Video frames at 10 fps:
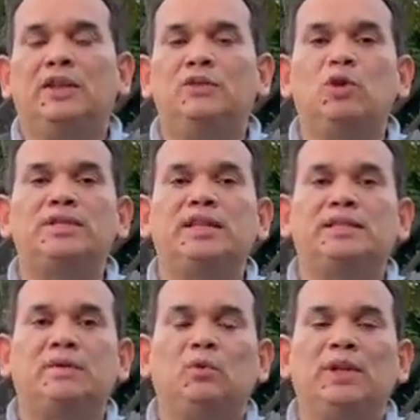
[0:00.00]
eh, no
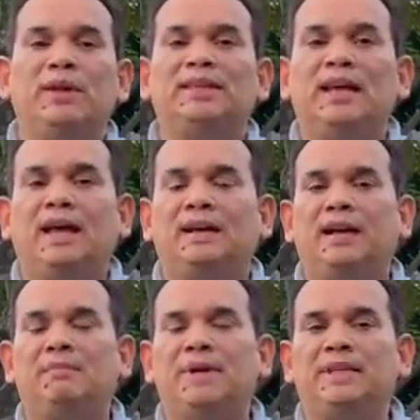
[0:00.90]
existe una ventaja
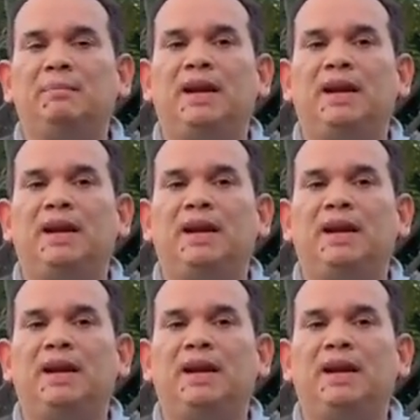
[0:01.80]
realmente